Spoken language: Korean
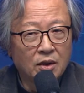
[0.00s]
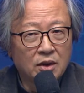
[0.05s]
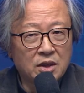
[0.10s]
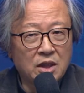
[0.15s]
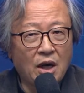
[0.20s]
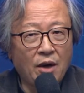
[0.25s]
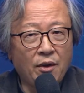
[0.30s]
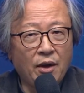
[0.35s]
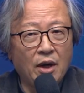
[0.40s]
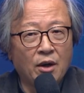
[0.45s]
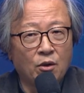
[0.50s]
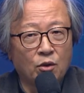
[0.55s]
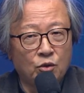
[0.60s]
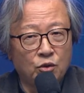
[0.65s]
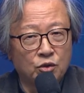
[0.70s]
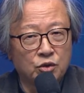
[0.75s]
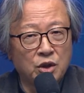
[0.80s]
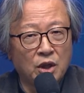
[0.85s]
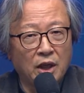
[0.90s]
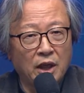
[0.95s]
사회를
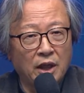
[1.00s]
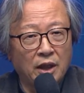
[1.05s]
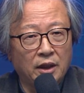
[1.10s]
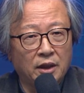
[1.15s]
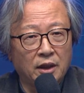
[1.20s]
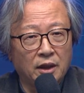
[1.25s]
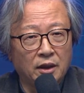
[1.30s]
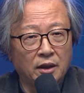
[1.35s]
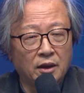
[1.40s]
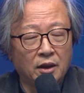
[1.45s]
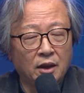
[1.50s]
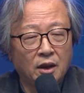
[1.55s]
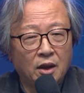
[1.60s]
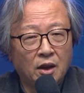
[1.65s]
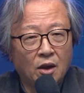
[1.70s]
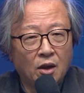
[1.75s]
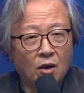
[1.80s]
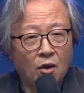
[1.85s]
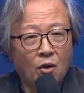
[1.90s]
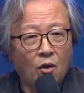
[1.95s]
구성했던
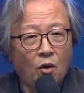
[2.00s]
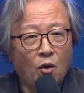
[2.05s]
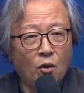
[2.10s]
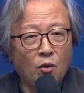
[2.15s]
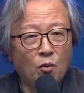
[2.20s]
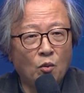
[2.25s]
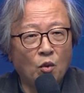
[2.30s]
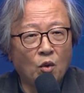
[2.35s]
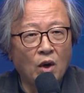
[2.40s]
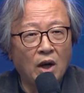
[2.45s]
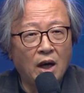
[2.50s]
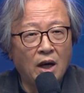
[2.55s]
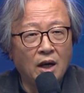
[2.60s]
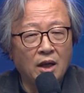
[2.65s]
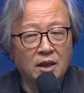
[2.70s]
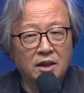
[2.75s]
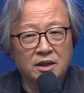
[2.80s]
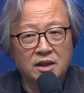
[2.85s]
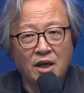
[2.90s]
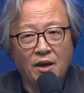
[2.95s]

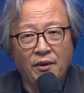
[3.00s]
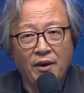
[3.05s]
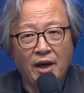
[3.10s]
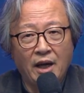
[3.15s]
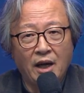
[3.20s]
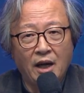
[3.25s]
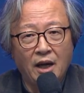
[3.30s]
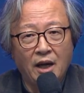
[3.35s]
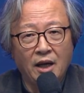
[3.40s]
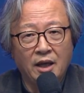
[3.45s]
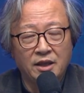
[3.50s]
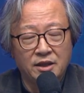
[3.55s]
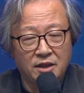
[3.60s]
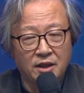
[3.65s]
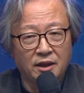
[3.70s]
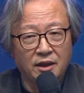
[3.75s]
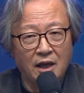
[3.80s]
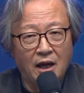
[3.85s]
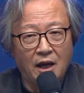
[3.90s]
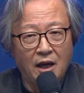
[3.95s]
옥문화 사회가
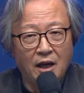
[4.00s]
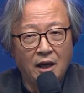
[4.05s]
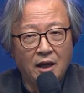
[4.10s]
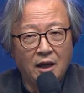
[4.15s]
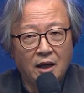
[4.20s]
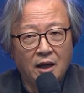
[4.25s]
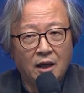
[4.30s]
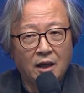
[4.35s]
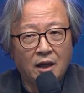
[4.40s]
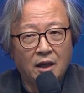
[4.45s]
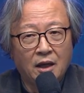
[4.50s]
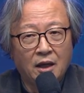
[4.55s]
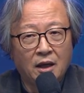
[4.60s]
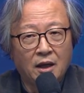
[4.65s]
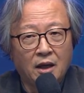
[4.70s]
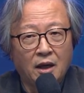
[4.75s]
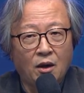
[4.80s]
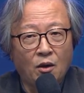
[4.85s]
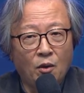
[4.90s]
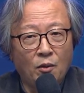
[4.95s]

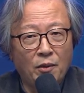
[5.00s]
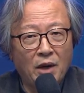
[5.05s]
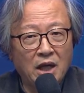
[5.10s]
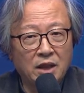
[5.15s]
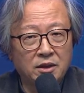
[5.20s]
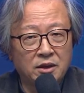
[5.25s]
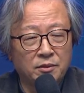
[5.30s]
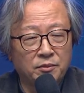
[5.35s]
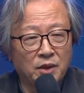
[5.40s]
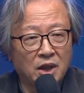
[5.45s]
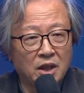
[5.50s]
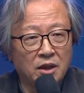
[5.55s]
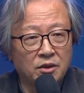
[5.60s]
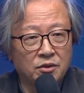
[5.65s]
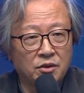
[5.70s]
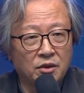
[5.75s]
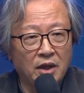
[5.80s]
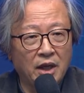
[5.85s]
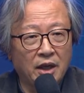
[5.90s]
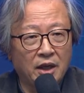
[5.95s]
있었다라고 말씀드릴
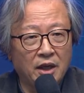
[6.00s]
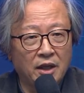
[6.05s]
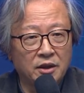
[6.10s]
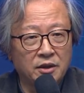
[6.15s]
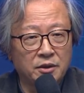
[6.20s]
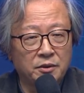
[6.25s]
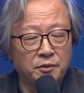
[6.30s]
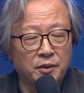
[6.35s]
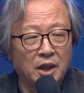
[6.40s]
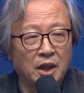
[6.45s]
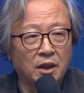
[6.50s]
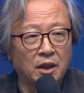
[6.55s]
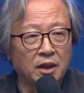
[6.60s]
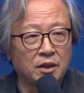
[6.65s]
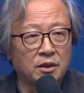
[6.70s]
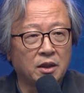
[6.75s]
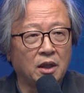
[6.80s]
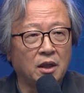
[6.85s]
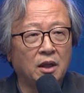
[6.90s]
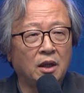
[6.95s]
수가 있겠습니다.
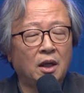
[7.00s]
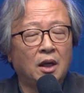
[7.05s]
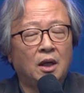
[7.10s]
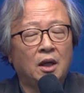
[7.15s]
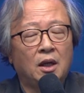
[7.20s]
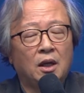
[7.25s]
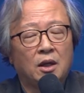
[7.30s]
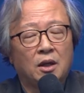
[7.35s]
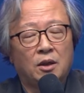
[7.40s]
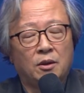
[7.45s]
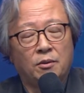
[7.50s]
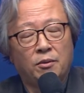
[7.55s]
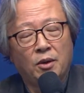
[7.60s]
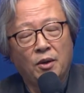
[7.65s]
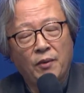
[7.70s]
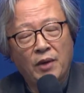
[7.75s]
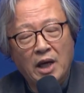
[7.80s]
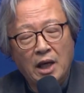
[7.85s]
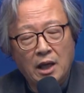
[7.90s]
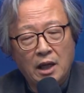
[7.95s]
그래서 그
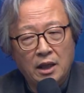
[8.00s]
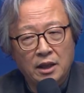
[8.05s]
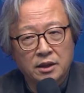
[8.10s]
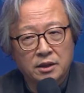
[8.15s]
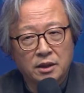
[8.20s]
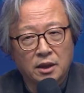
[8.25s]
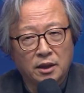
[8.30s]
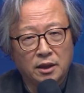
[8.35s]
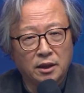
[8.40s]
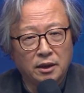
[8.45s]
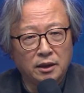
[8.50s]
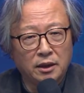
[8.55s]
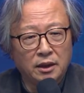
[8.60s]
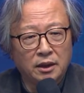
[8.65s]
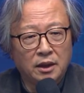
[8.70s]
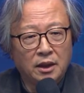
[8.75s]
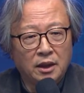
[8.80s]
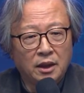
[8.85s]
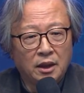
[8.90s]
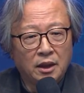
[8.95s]
분에 관해서는
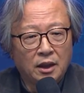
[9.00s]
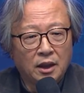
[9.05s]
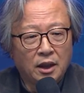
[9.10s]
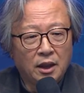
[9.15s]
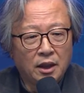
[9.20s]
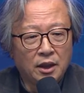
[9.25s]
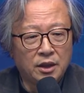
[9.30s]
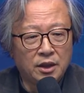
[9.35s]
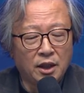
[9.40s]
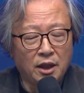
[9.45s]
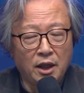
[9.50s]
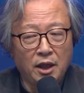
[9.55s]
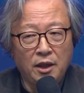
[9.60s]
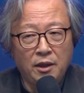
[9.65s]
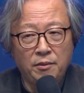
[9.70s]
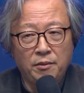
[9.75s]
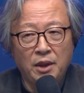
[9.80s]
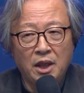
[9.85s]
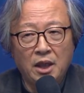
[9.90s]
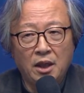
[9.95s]
이전에
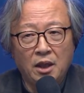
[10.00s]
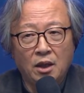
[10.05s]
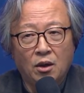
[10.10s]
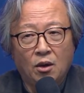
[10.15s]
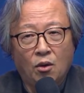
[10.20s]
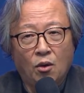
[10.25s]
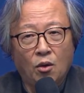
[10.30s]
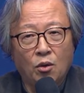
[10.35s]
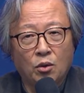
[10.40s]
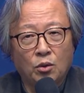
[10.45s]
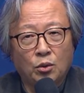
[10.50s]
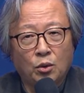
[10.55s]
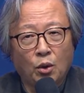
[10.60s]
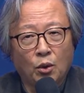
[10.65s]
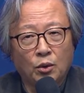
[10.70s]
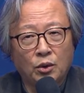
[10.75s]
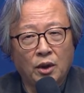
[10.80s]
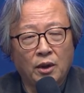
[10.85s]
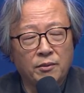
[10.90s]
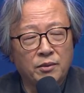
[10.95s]
이미
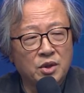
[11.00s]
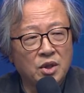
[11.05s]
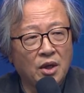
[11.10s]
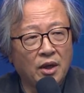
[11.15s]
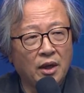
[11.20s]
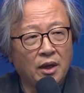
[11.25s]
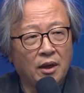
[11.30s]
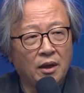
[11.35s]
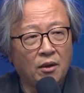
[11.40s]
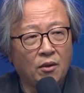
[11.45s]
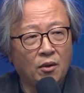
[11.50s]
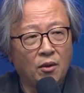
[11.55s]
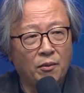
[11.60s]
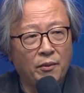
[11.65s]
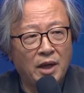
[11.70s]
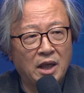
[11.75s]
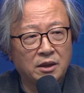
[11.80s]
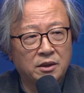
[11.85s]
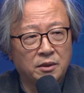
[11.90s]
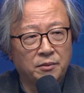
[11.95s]
옥토템 사회라고
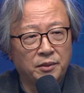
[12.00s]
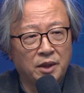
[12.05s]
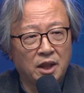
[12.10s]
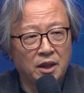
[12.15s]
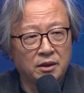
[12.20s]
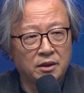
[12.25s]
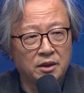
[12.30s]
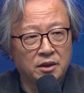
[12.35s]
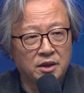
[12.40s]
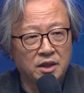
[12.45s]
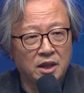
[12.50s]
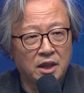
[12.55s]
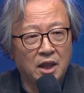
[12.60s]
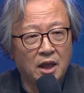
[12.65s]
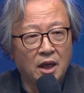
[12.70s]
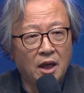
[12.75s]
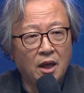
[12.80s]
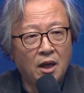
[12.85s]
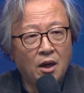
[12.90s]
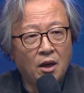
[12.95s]
말씀드렸듯이
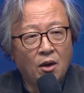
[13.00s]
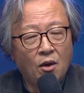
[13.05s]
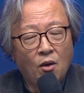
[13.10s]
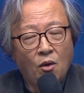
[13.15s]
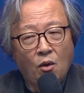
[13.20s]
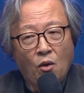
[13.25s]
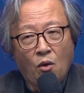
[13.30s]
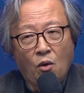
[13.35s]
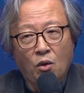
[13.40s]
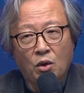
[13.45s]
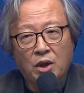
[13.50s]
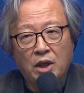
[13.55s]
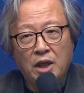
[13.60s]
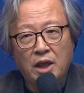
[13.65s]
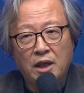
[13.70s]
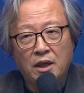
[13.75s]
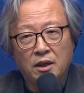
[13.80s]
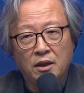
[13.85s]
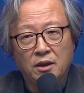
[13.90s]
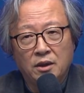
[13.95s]

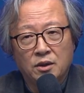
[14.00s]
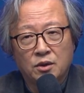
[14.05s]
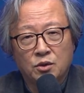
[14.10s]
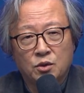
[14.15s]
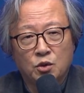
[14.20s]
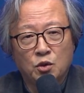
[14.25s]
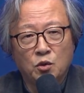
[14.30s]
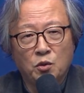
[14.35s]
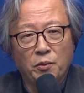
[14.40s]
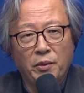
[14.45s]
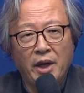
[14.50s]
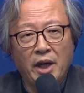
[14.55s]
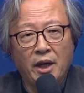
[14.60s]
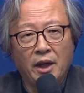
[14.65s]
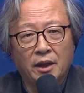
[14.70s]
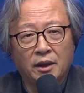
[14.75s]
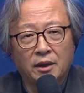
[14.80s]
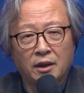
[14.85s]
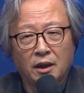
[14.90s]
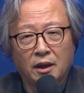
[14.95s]
옥기를
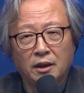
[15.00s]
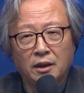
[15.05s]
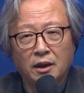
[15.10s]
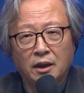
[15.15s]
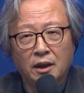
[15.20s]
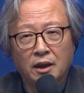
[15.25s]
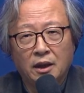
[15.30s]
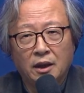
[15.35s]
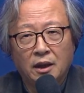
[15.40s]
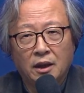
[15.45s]
숭배했던